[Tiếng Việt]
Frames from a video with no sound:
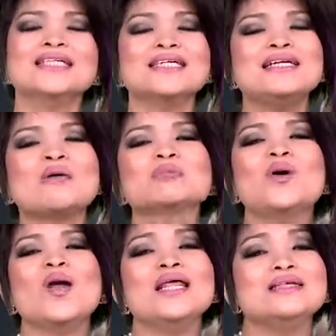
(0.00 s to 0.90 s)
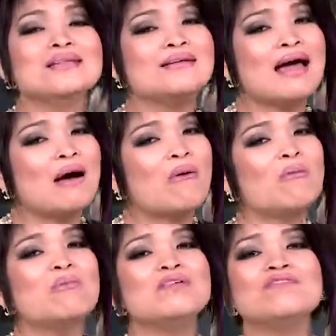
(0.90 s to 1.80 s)
thì độc tố là như thế nào
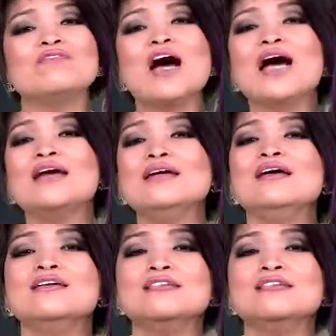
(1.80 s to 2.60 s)
mình phải